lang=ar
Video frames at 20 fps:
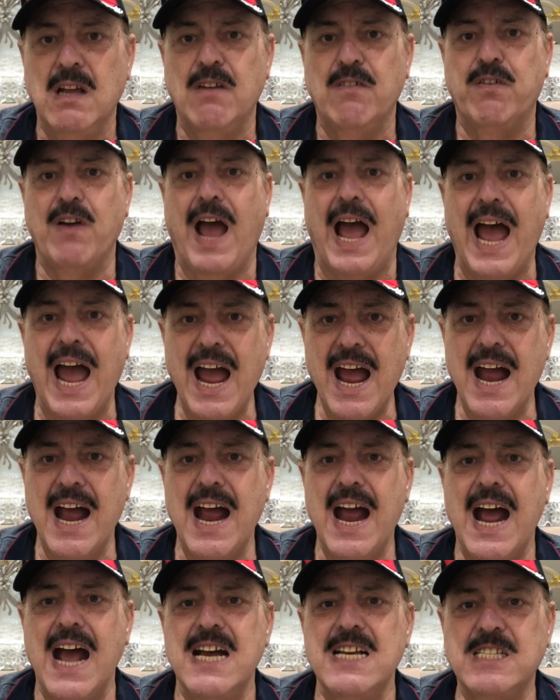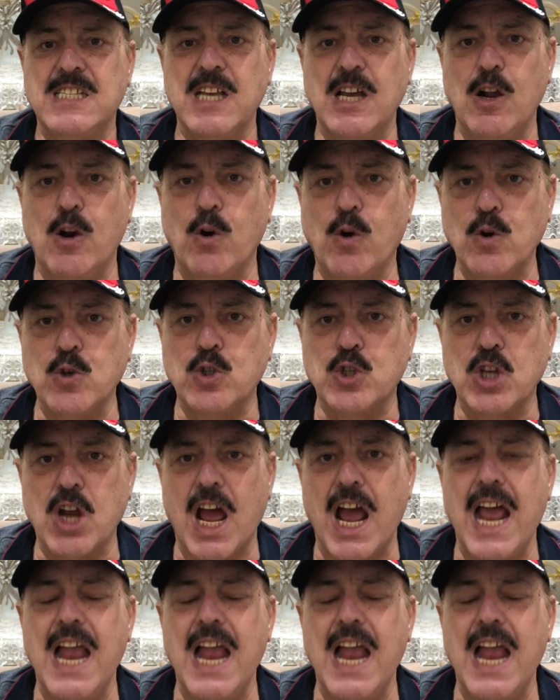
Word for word: في حق هذه الاسره